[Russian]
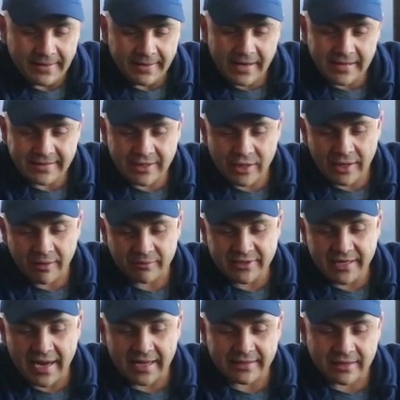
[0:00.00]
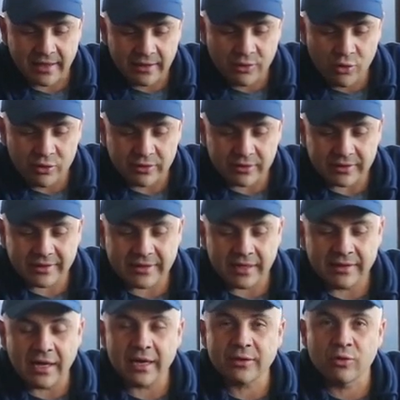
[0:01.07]
Если взять длину,
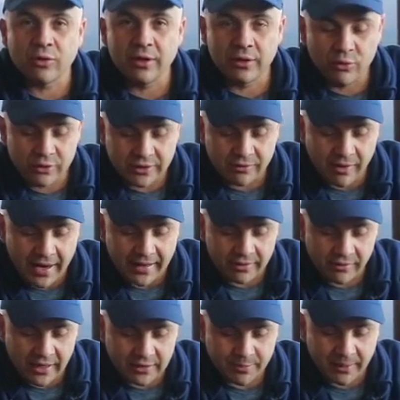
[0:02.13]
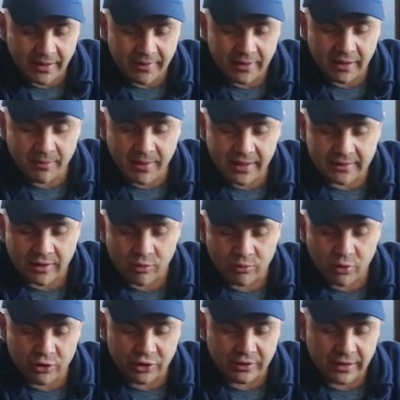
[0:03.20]
стандартную длину сваи 2,5 метра,
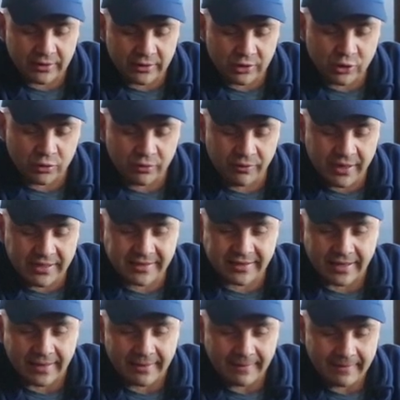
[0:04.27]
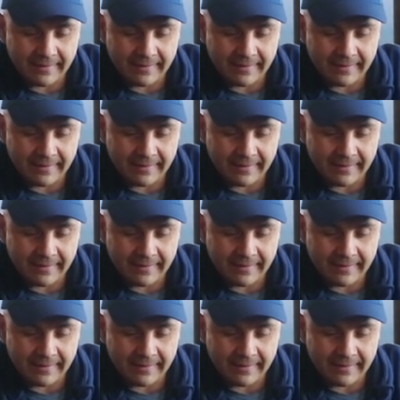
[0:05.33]
умножить на 1200,